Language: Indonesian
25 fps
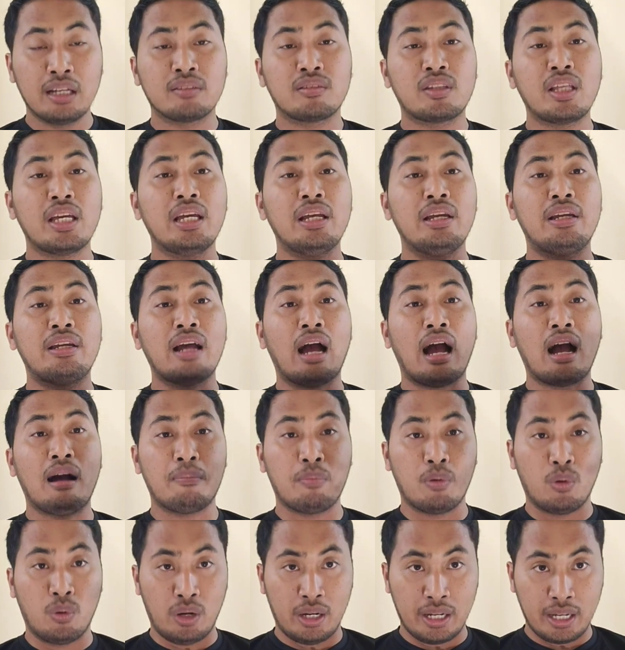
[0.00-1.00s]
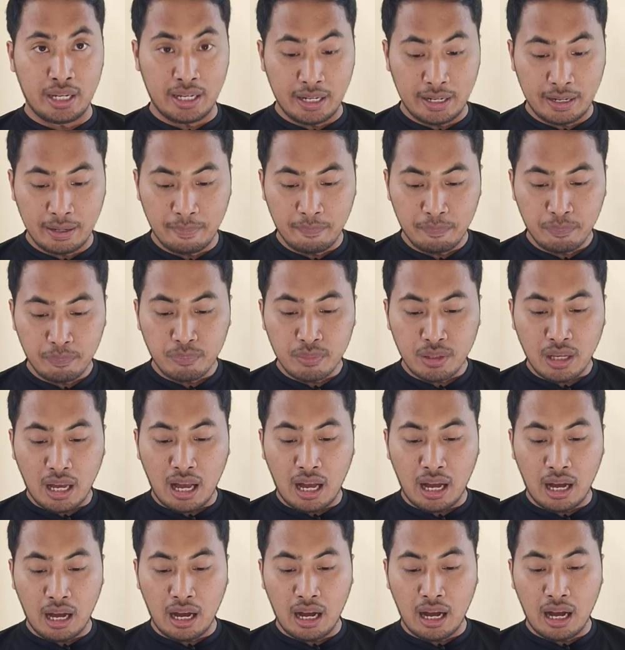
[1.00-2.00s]
Tidak boleh
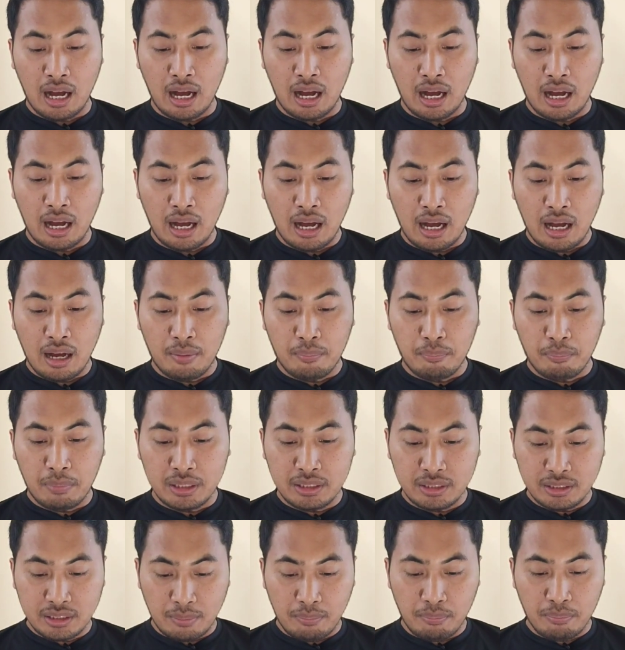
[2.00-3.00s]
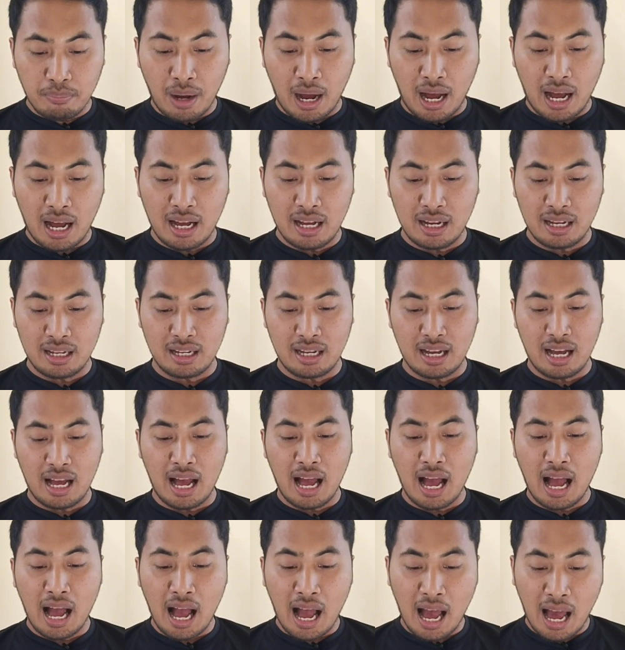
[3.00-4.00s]
uh, menyembah
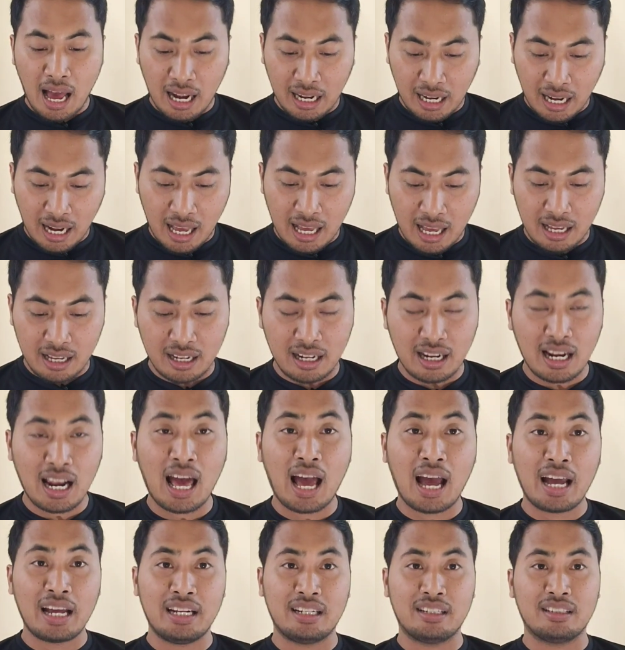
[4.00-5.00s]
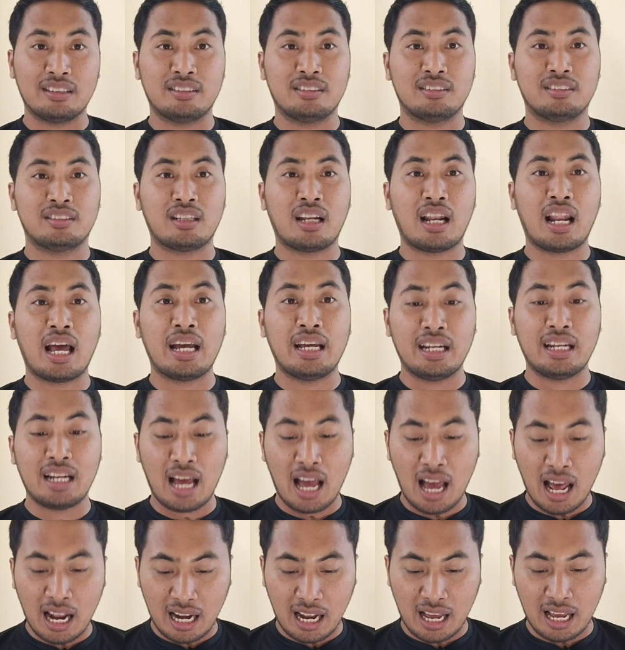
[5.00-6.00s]
Allah lain selain
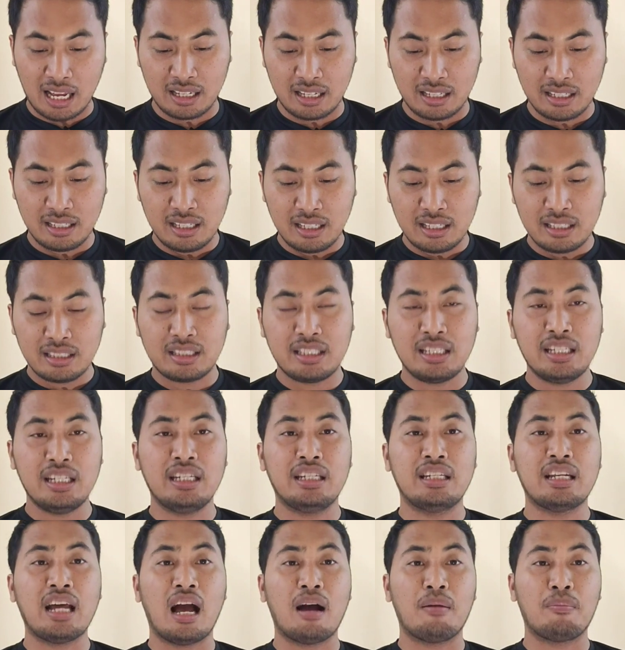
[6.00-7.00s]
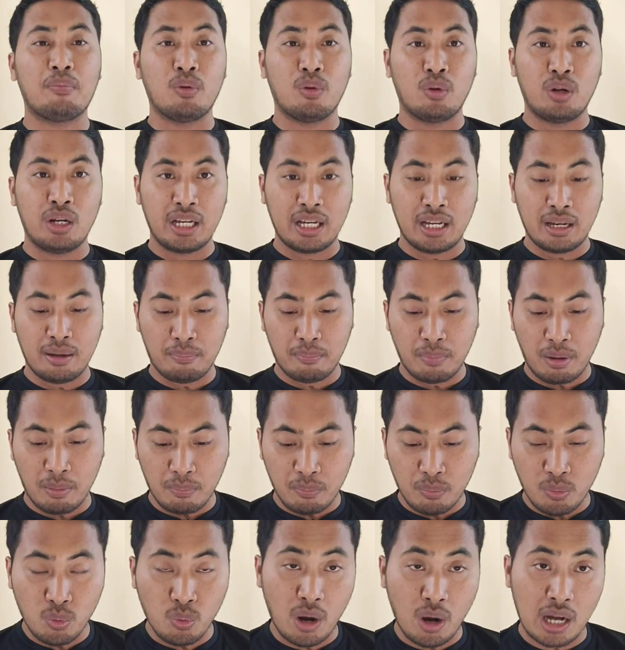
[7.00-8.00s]
Allah. Tidak boleh
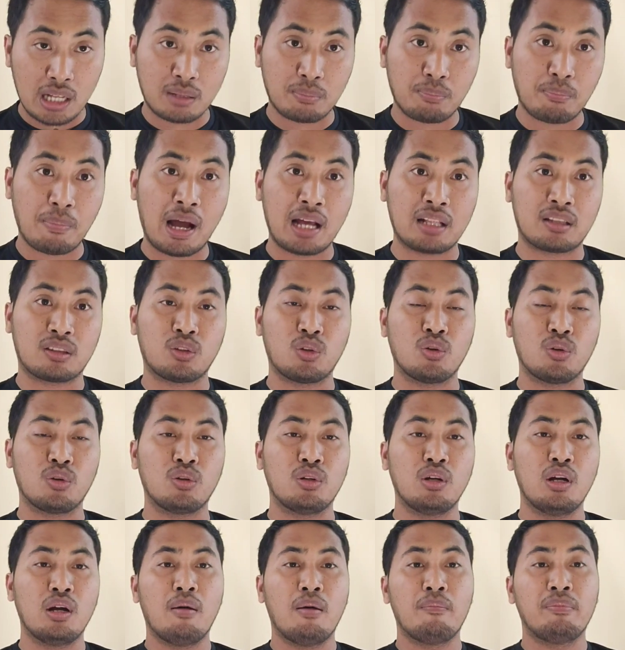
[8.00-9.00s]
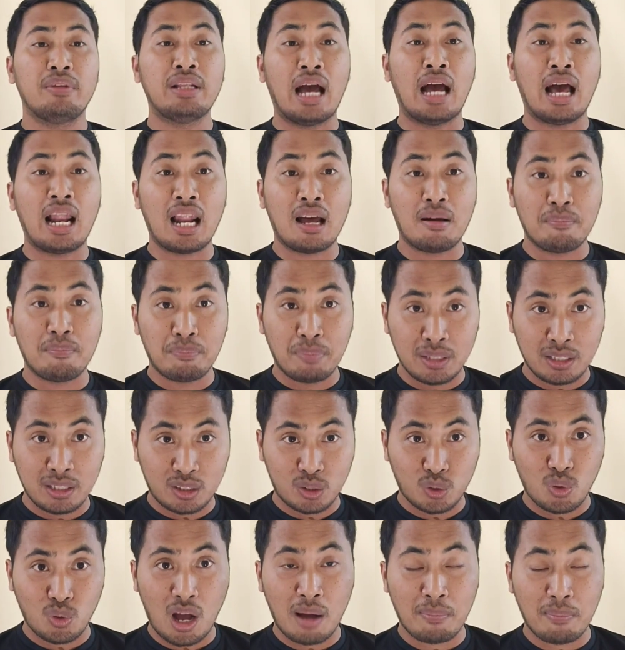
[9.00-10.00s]
membuat patung dalam
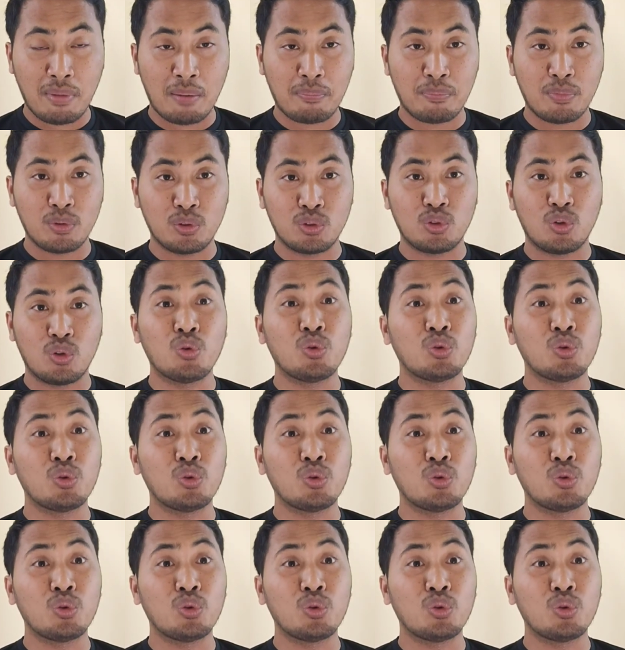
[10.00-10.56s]
bentuk apapun